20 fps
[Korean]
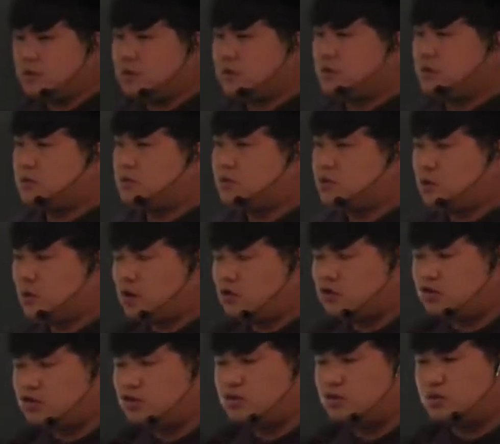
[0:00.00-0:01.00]

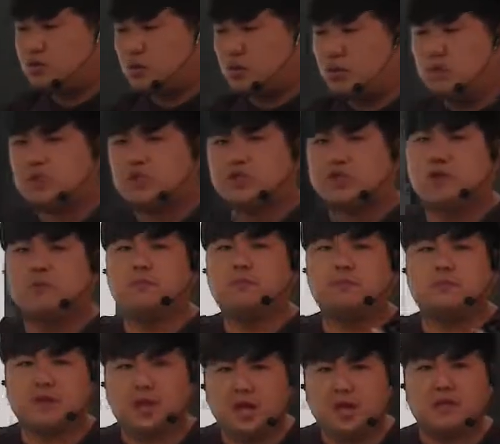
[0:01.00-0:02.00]
최후 통첩
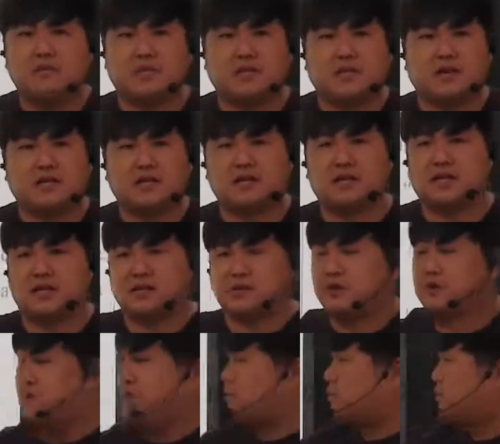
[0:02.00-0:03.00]
게임이라는 단어가
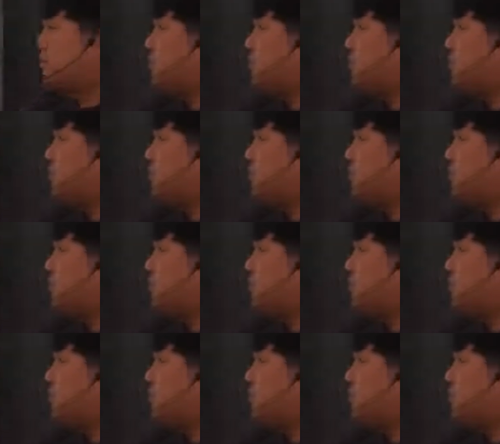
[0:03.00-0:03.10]
나오는 거죠.